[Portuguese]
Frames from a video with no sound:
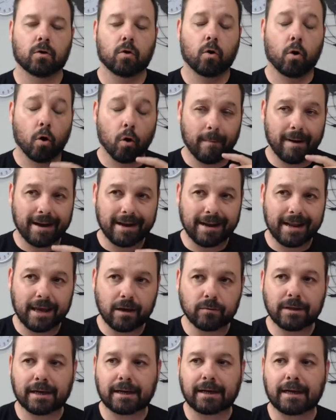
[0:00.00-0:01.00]

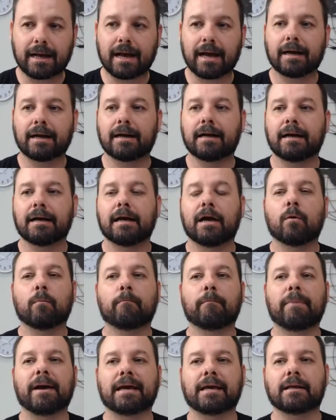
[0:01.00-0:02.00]
Romaneio da carga é
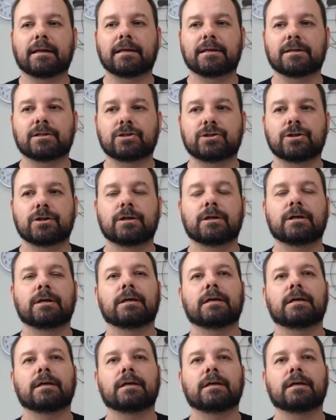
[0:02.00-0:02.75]
o packing list,